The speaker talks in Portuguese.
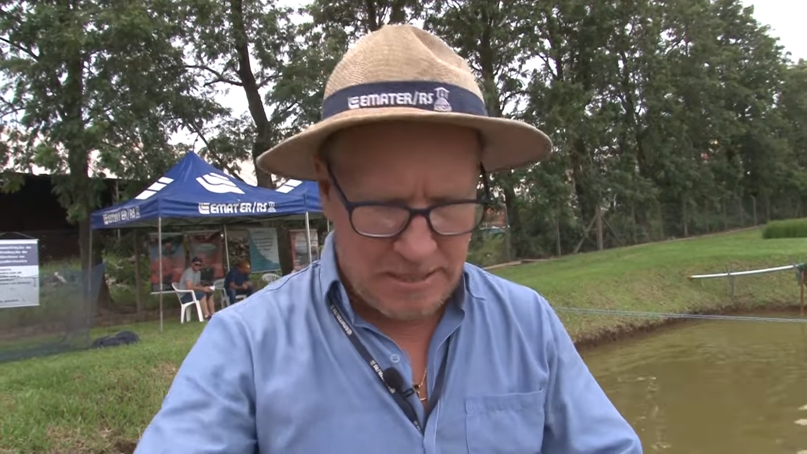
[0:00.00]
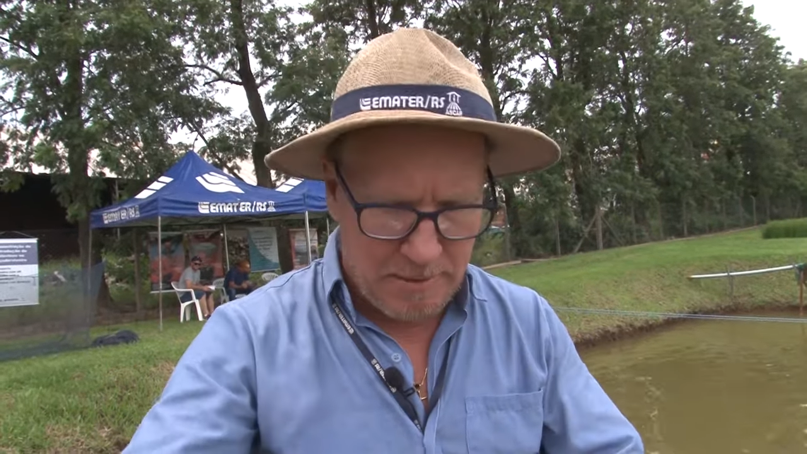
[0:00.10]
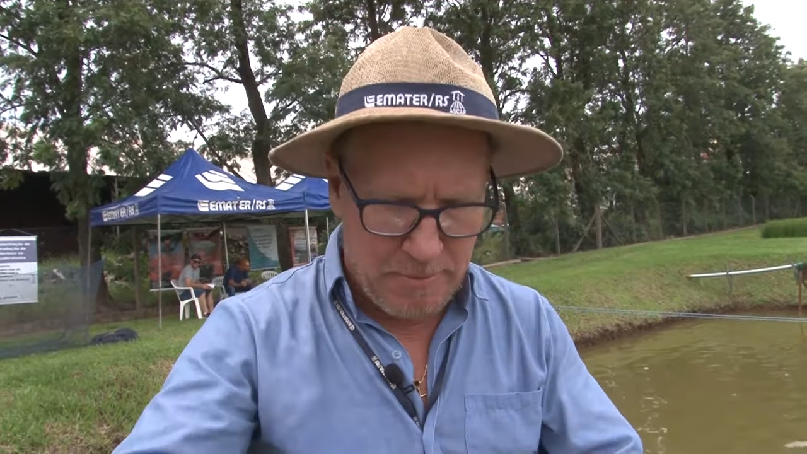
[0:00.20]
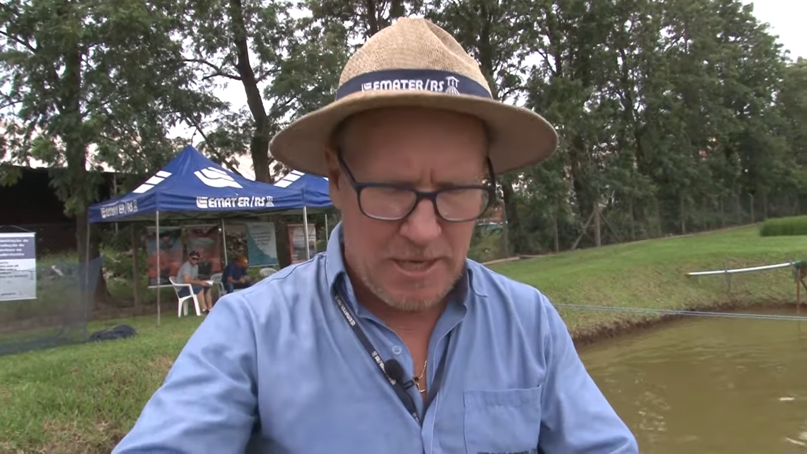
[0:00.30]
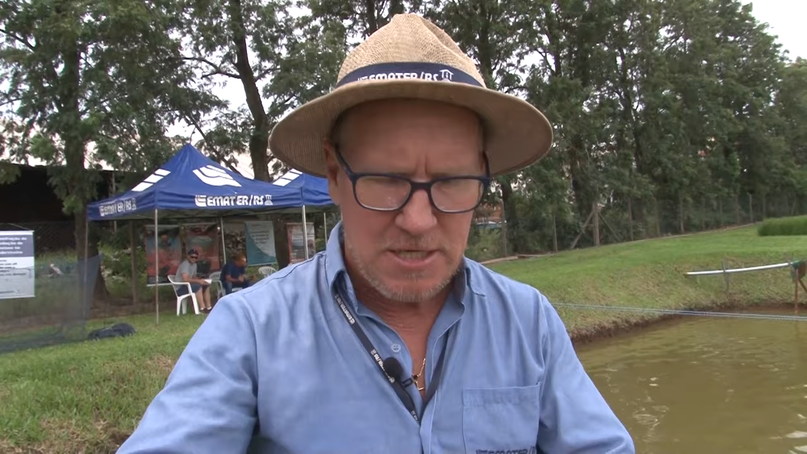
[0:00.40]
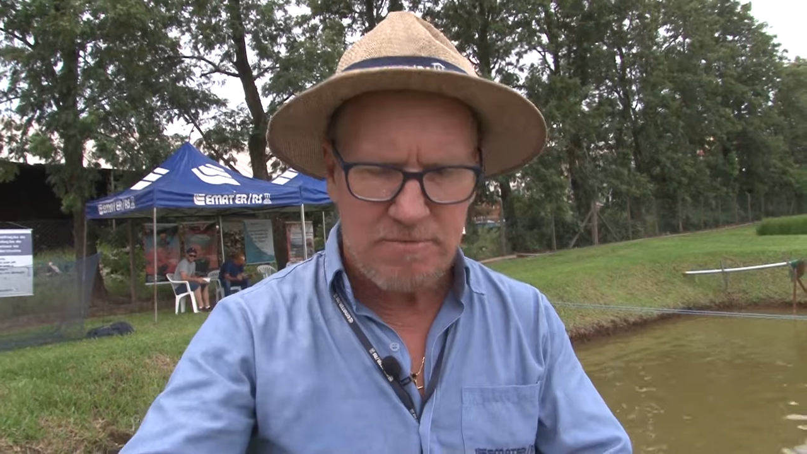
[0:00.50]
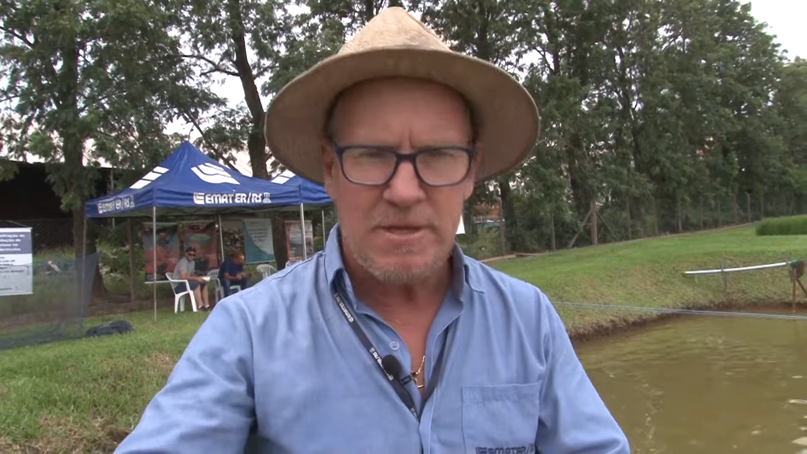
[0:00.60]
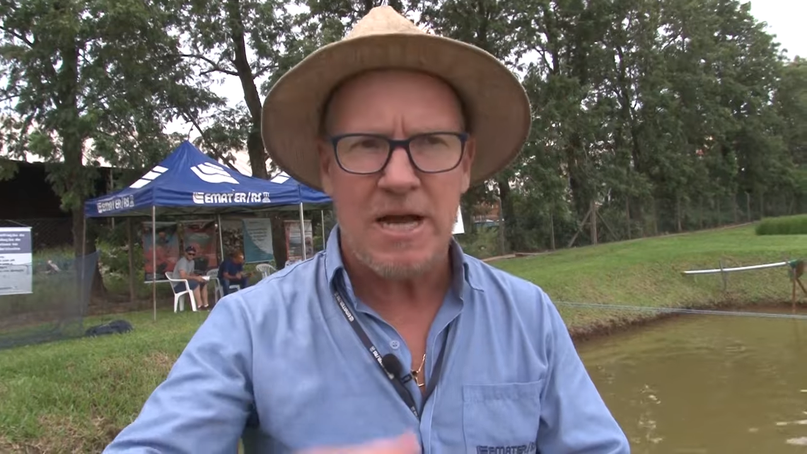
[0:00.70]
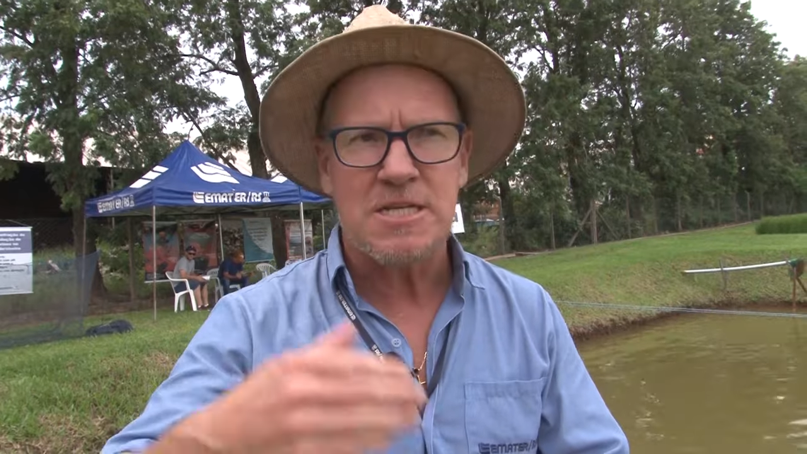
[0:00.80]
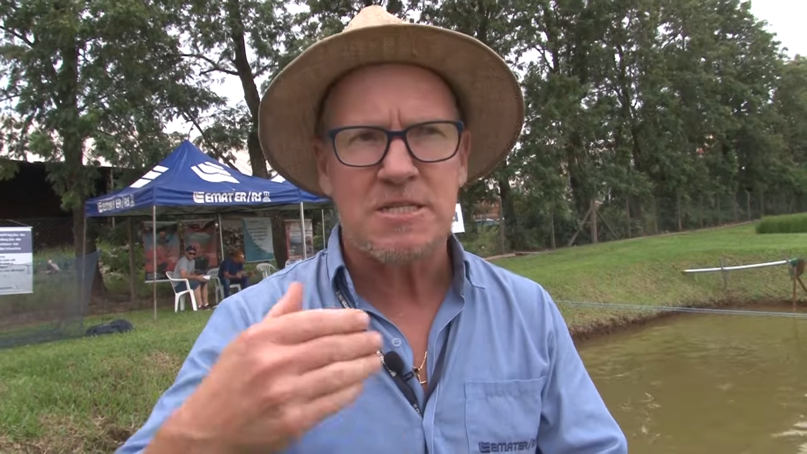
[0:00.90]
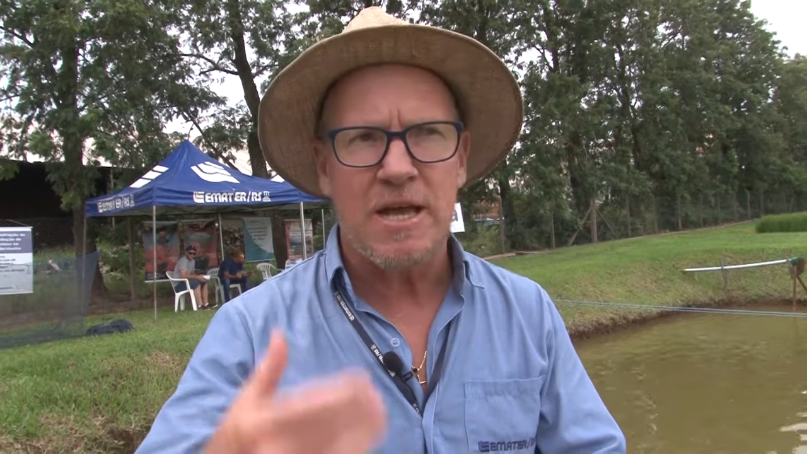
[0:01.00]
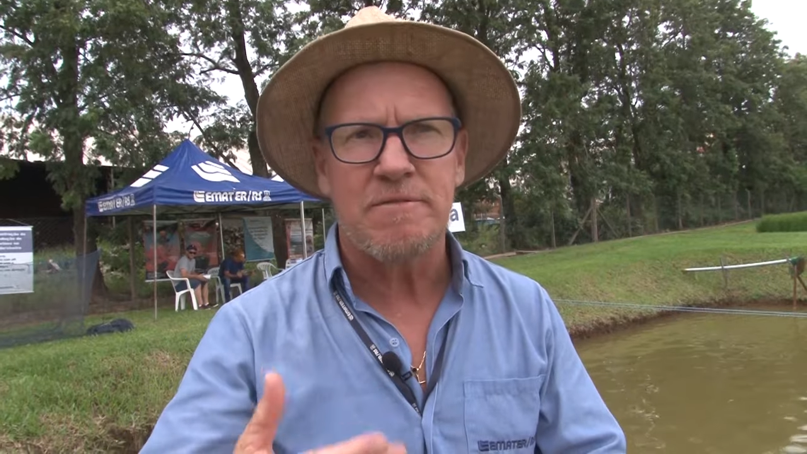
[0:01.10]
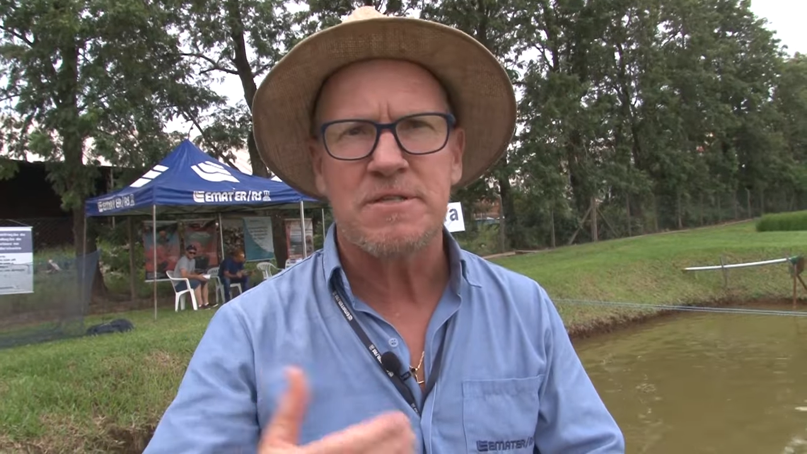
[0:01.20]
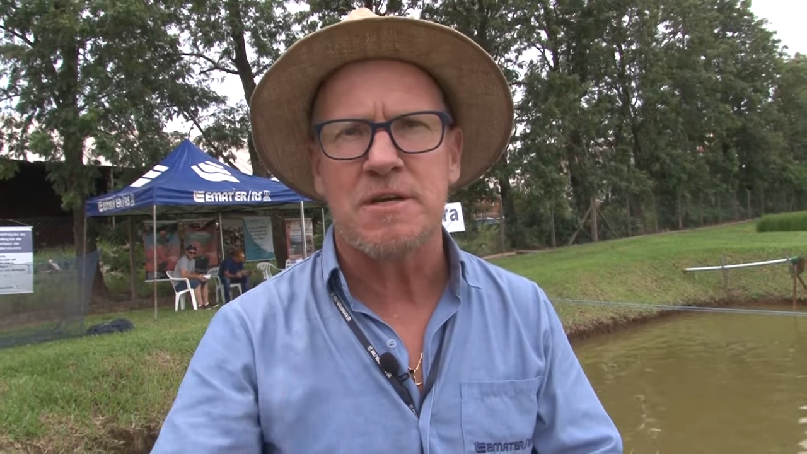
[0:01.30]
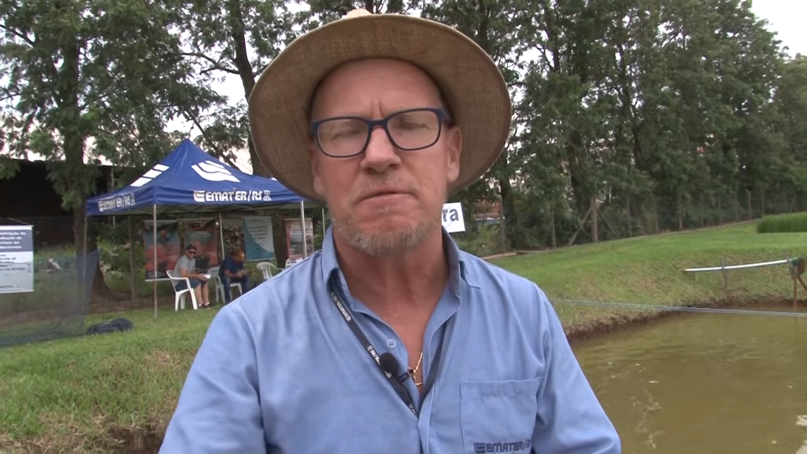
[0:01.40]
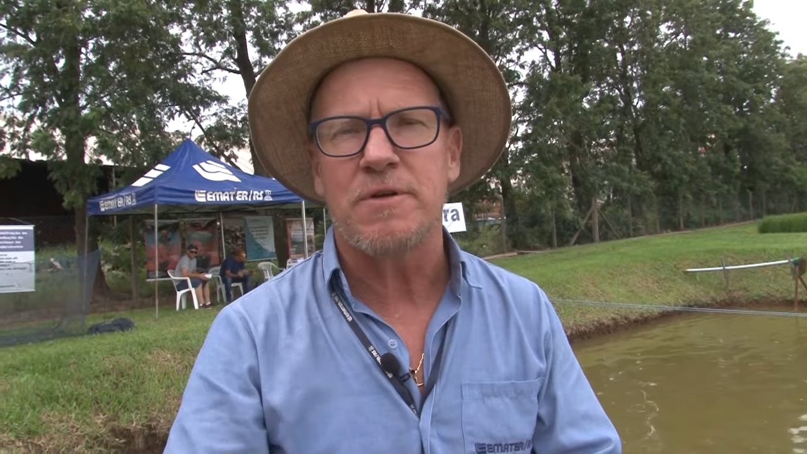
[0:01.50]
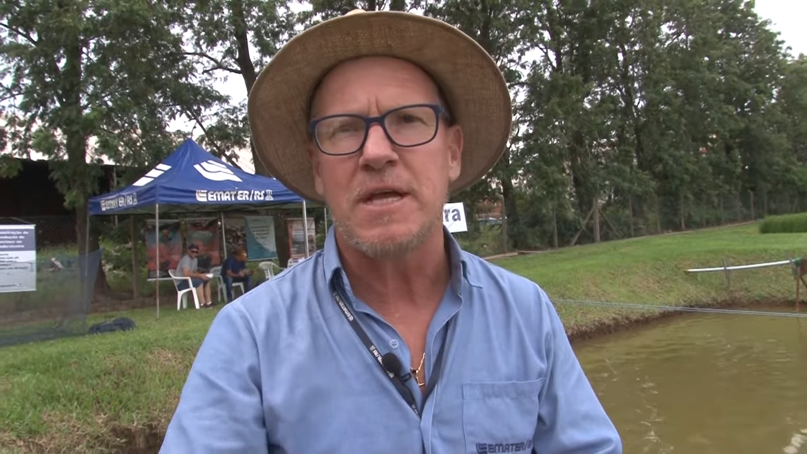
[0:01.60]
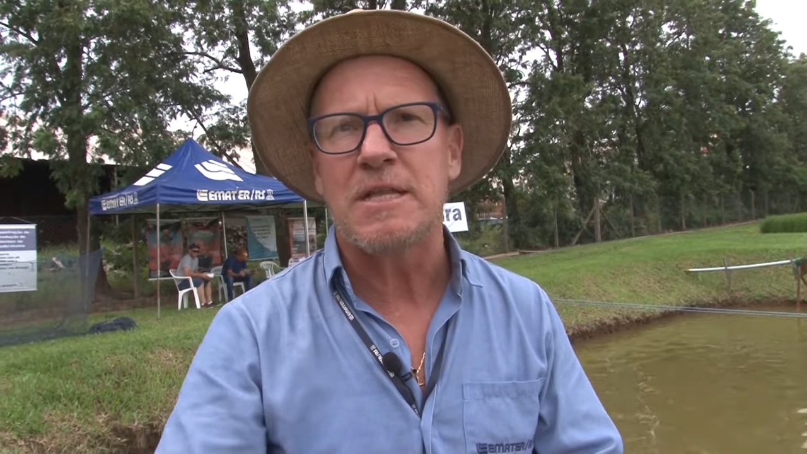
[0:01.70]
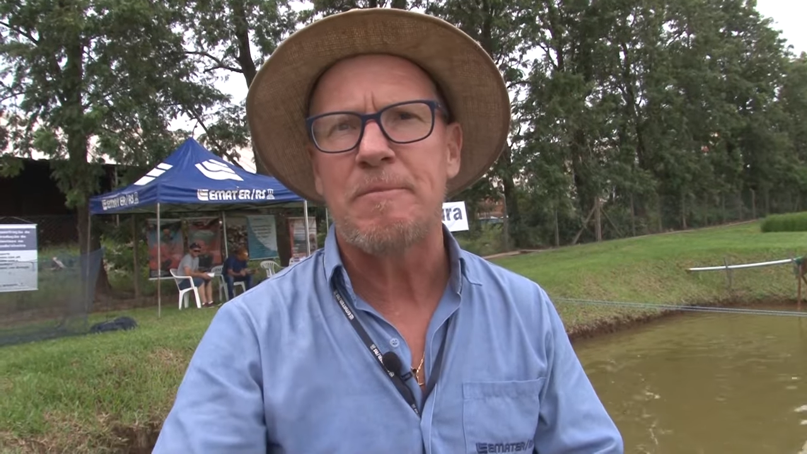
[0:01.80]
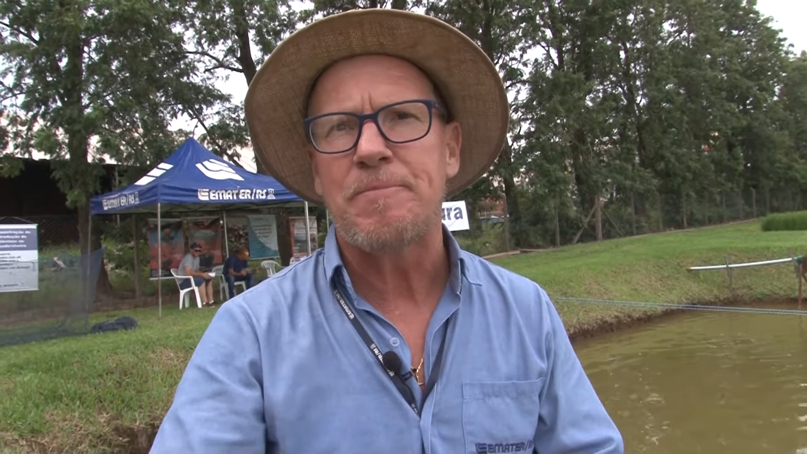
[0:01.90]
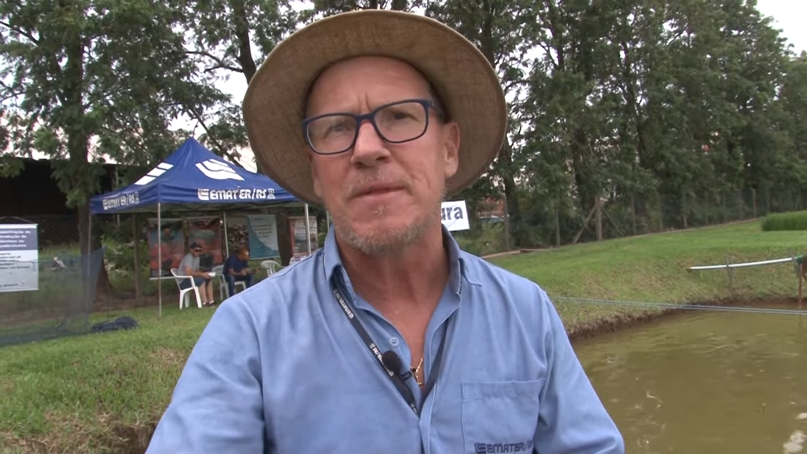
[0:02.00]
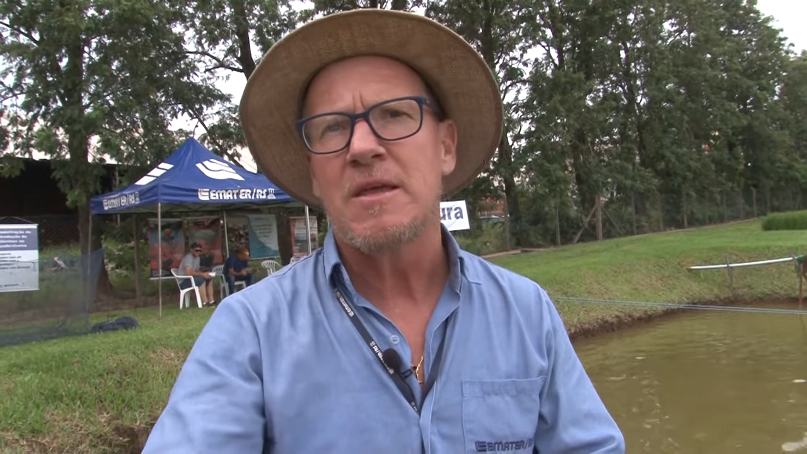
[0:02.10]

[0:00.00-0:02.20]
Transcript: Também atividade que deve ser feita